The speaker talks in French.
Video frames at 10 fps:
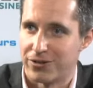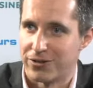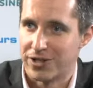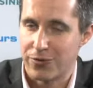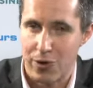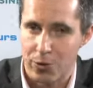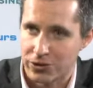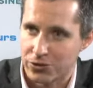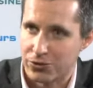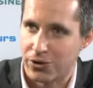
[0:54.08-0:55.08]
savoir où ils
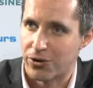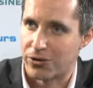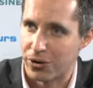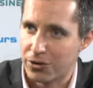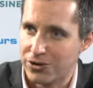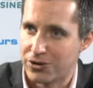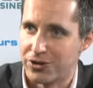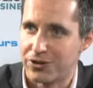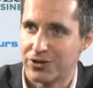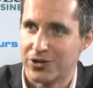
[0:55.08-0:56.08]
en sont dans, leur
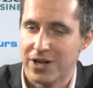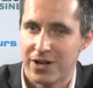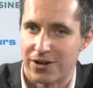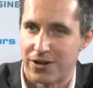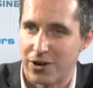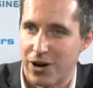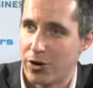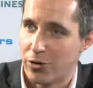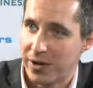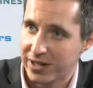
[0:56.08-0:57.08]
stock,
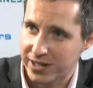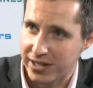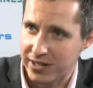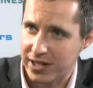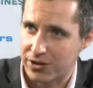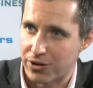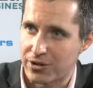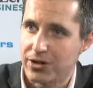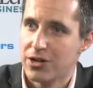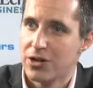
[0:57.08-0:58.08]
avoir une batterie d'indicateurs,
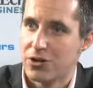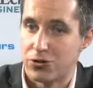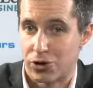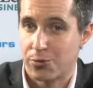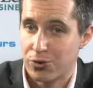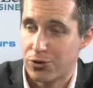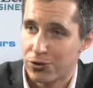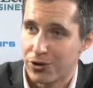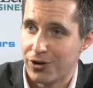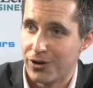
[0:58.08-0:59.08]
sans pour
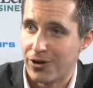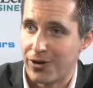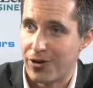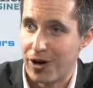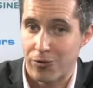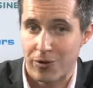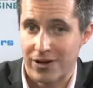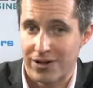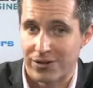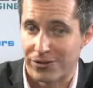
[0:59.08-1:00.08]
autant
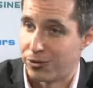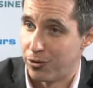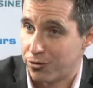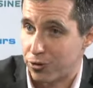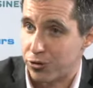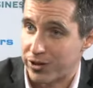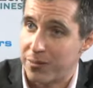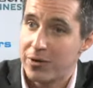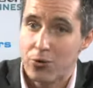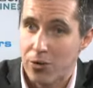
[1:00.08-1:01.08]
avoir de notion
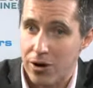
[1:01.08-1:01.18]
comptable ou